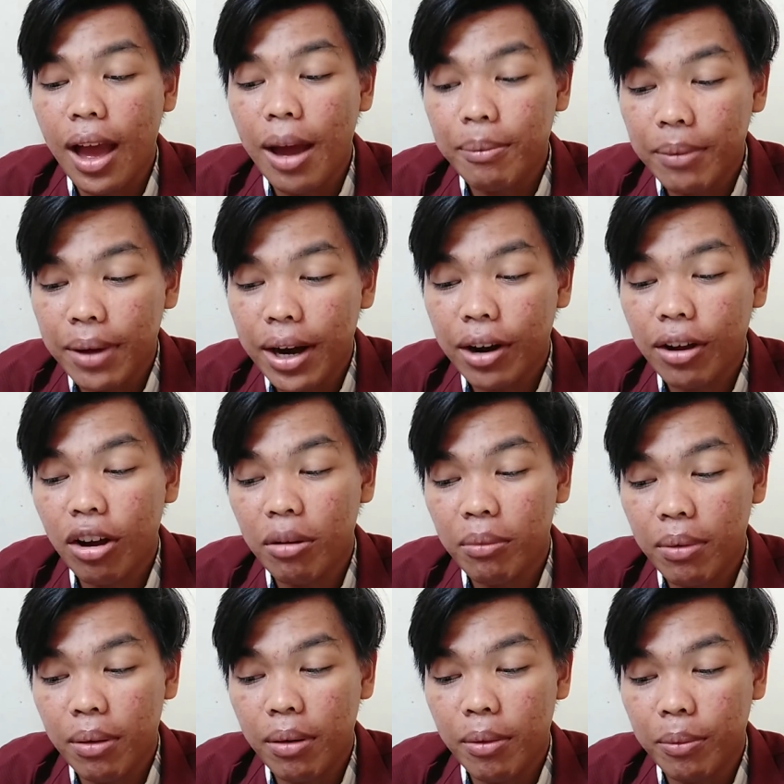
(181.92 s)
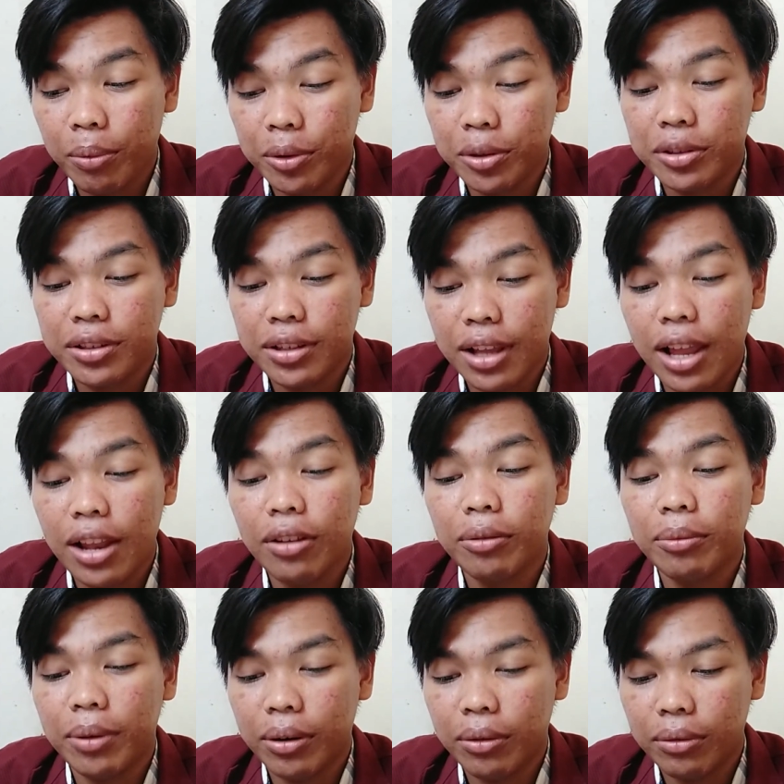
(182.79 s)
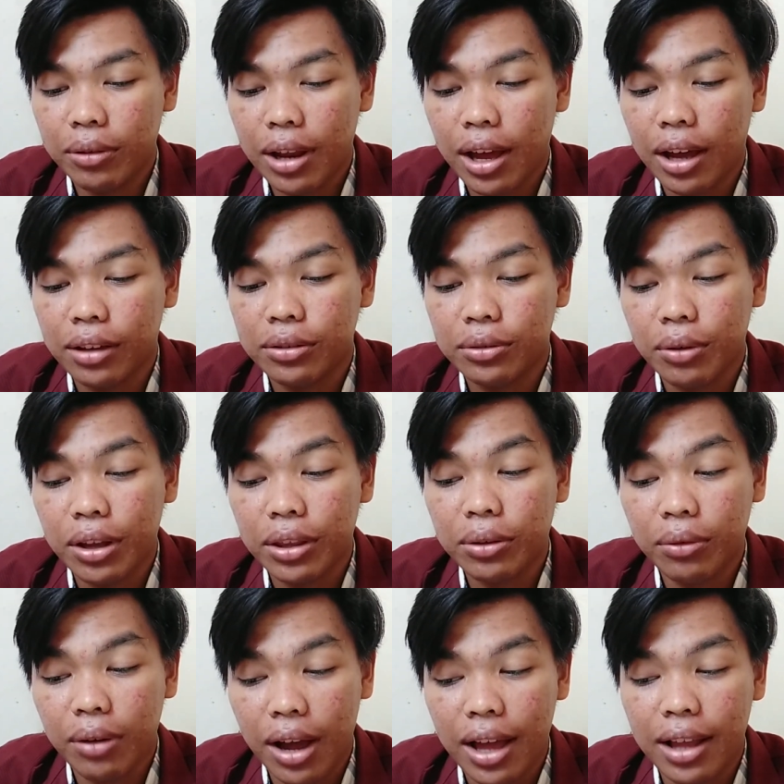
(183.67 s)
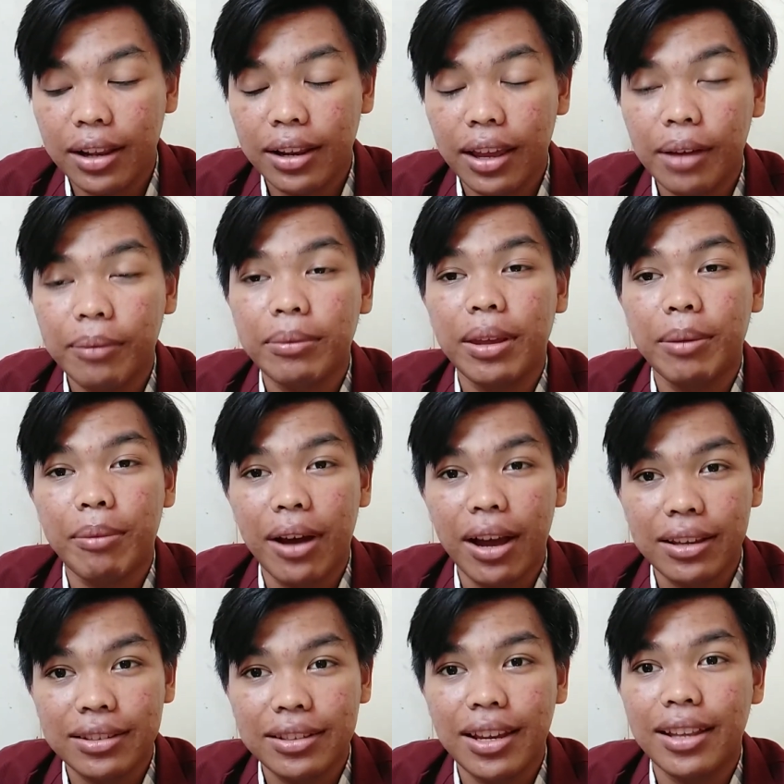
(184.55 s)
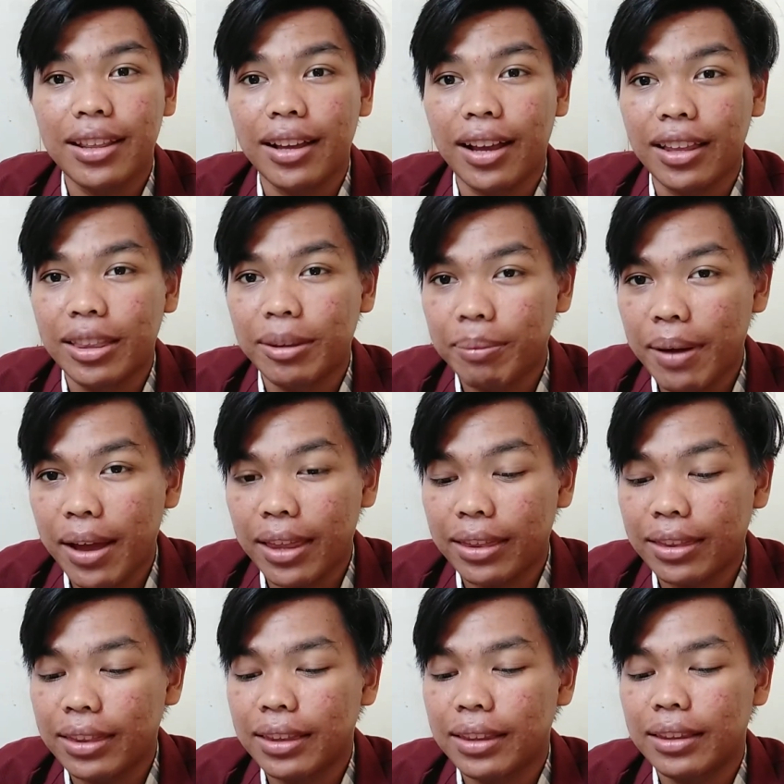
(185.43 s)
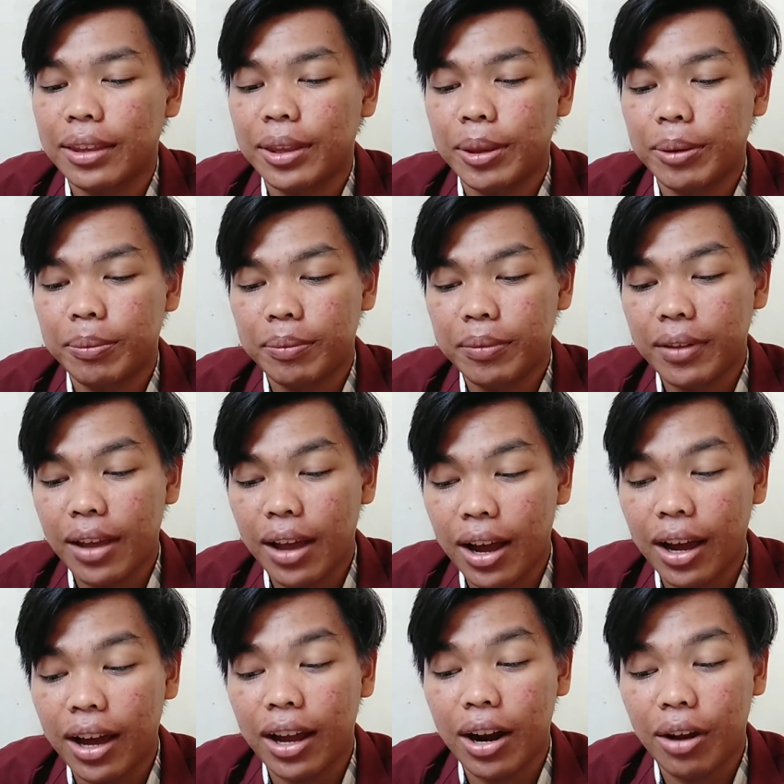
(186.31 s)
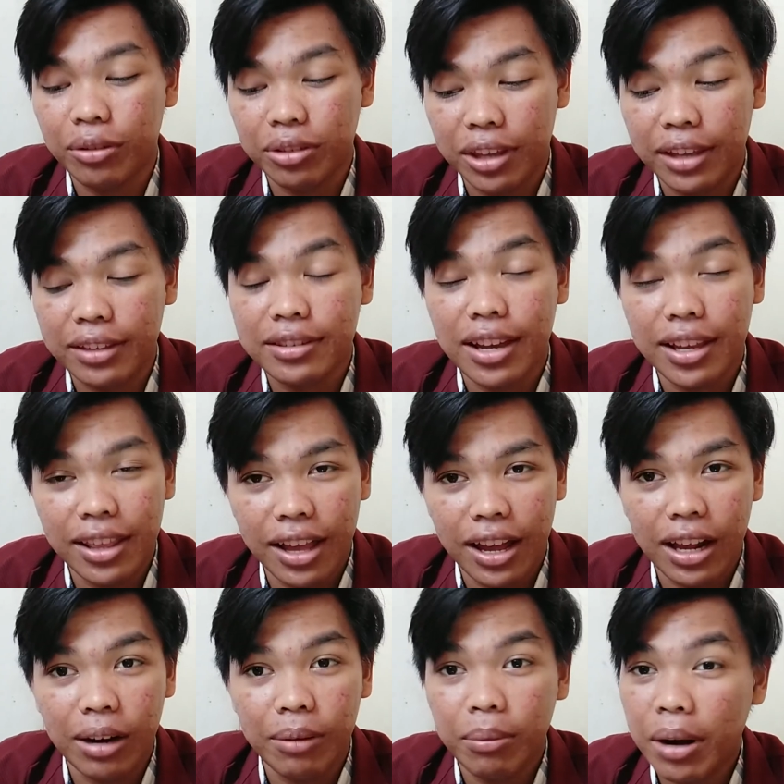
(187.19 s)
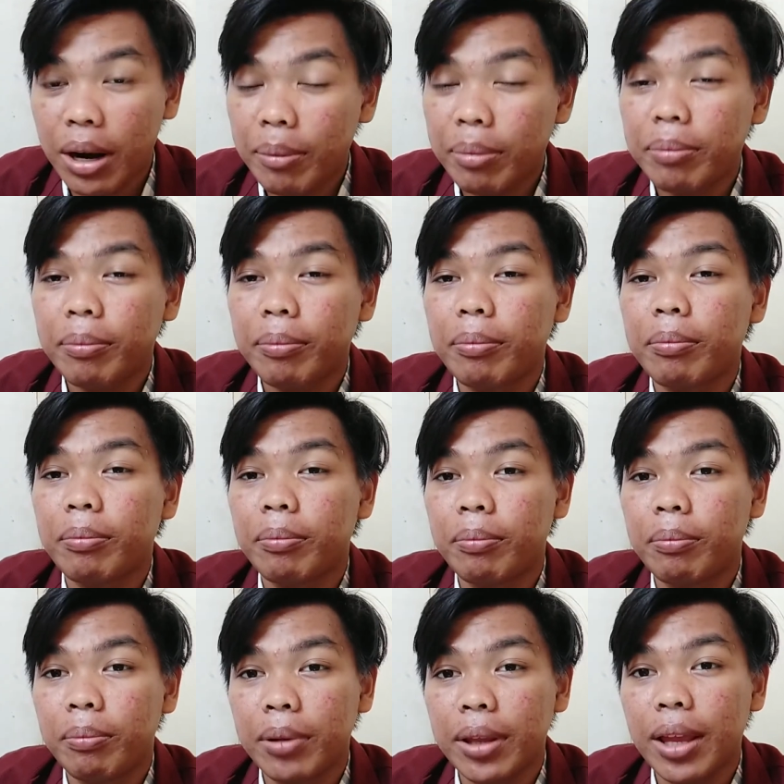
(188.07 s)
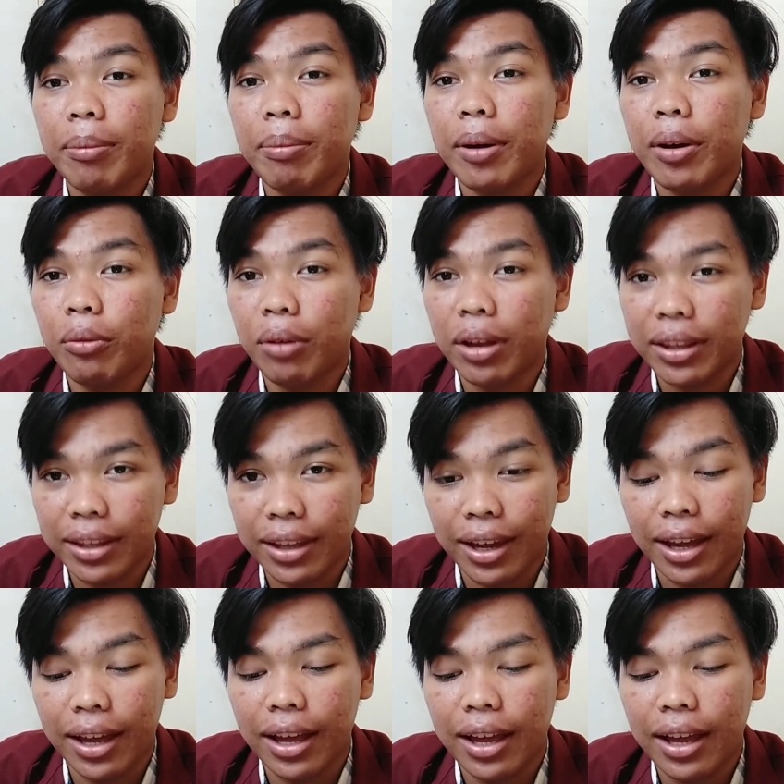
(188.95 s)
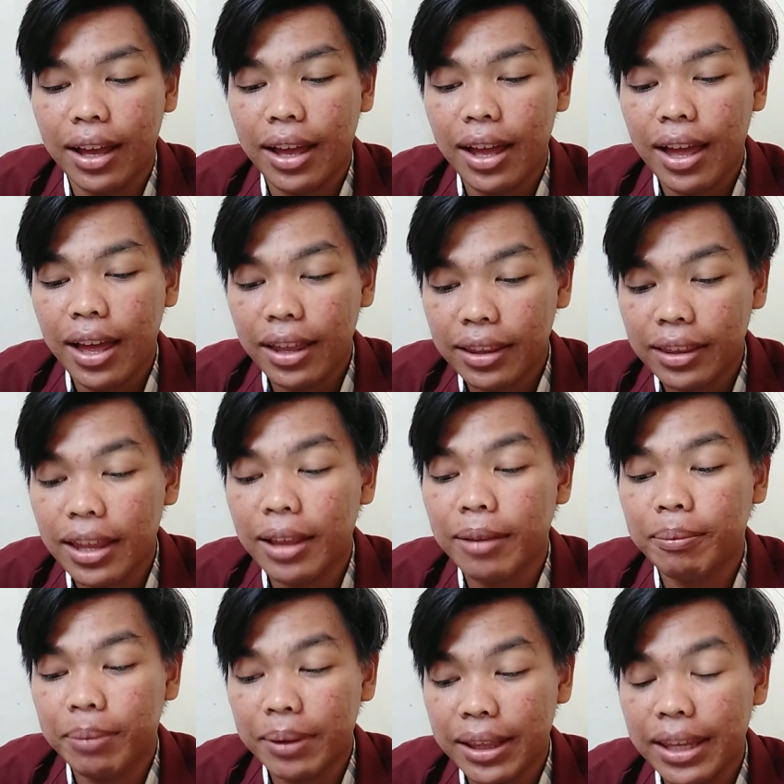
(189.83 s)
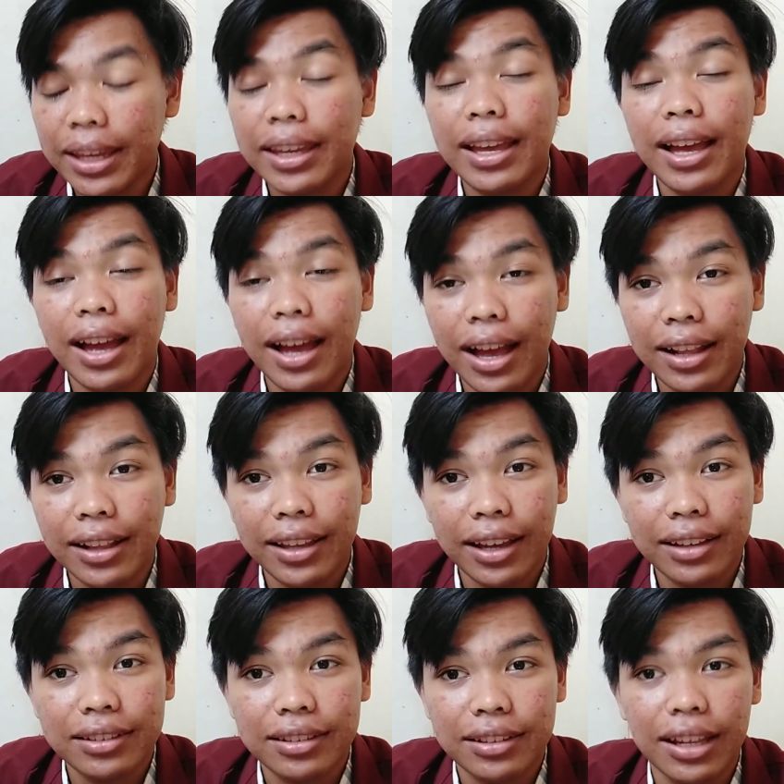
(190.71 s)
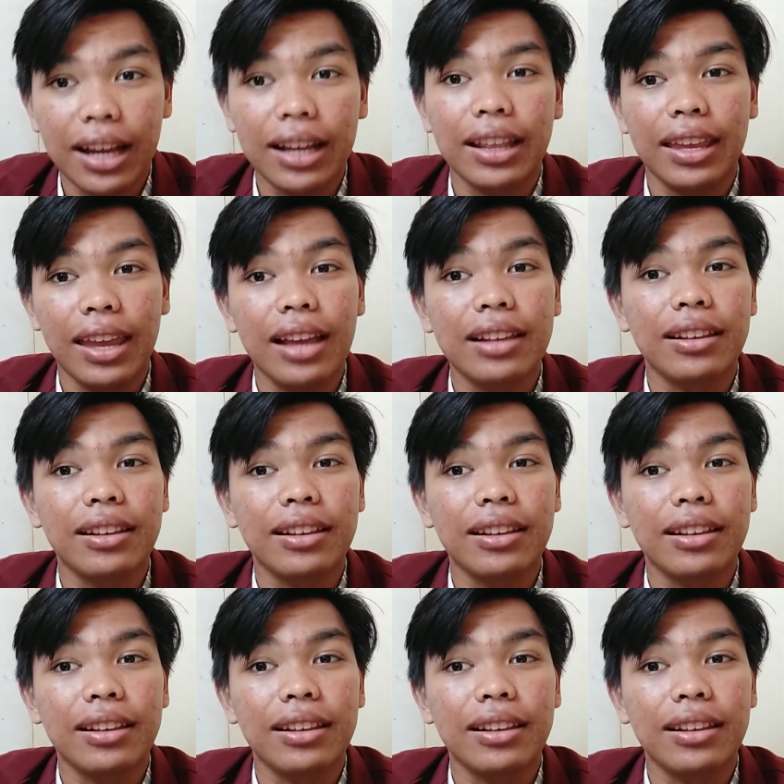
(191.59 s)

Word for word: Barack Obama pun selalu mengulang suatu hal yang dibahasnya dengan tepat, agar audiens sadar betapa kuatnya dan pentingnya hal yang sedang dia